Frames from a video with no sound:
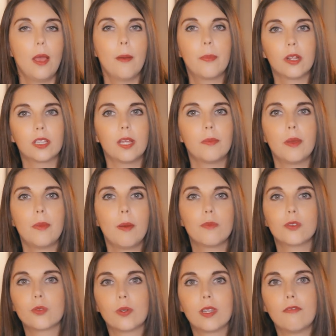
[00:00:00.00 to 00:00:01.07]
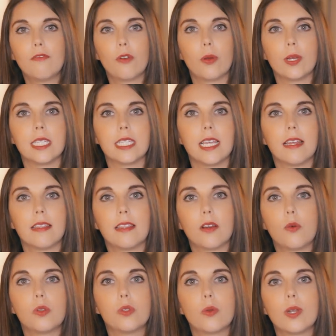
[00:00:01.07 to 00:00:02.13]
pero también vemos una influencia de
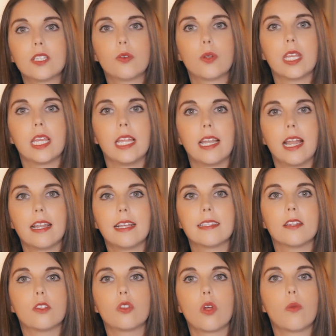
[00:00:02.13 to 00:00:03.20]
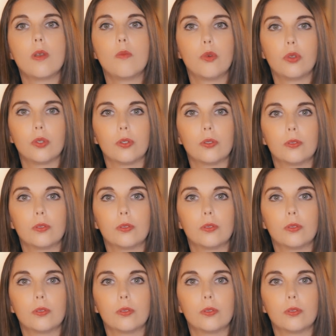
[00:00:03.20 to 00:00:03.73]
culturas originarias de todo el mundo,